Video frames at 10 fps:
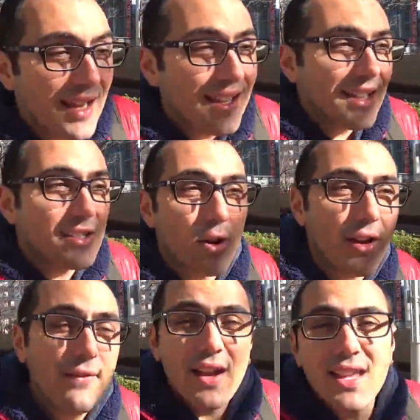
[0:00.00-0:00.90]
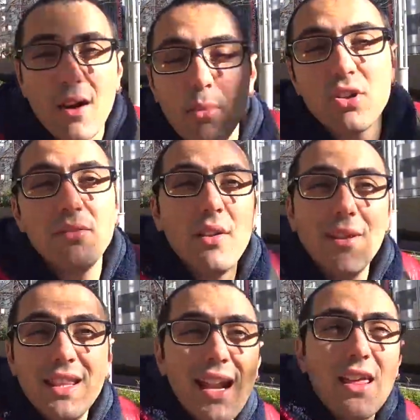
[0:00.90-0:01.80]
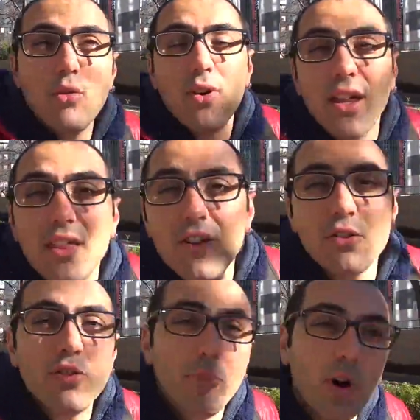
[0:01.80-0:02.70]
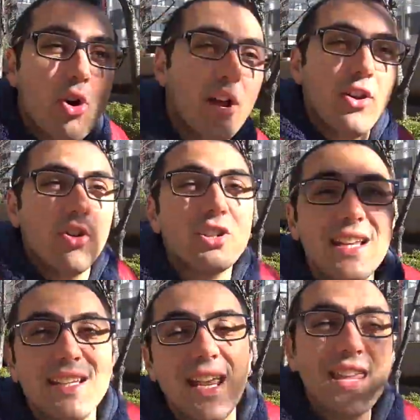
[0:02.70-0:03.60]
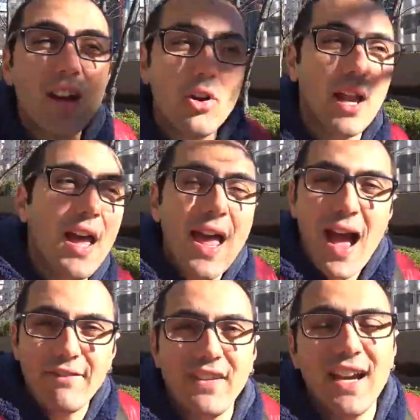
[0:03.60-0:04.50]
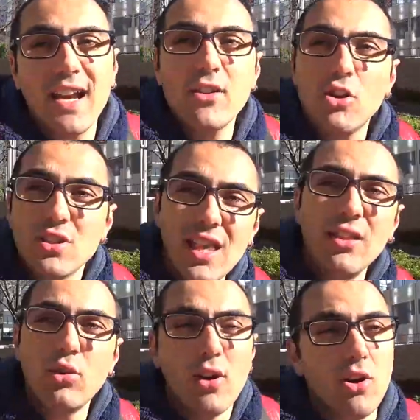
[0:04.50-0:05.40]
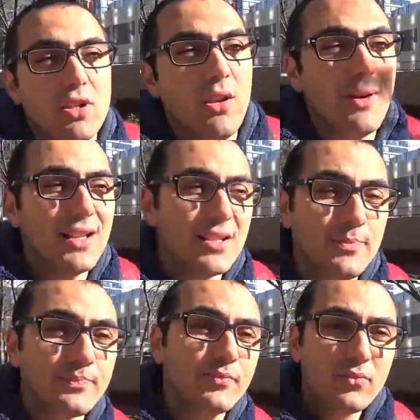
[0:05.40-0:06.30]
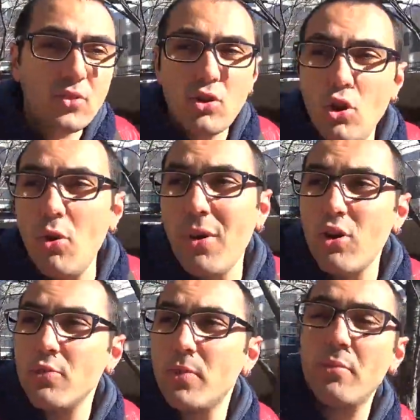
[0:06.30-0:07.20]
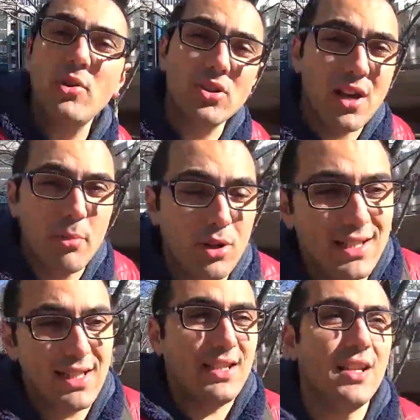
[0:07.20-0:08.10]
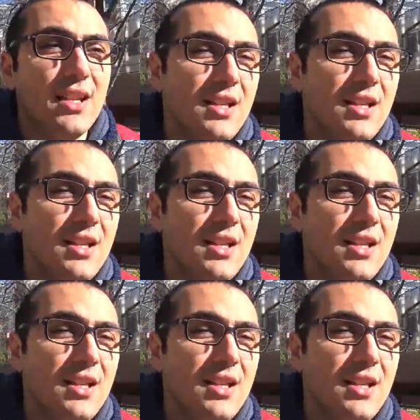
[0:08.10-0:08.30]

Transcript: qué es lo que falla. Posiblemente la educación, supongo que no nos enseñaron a fijarnos tanto en los demás como a los propios japoneses.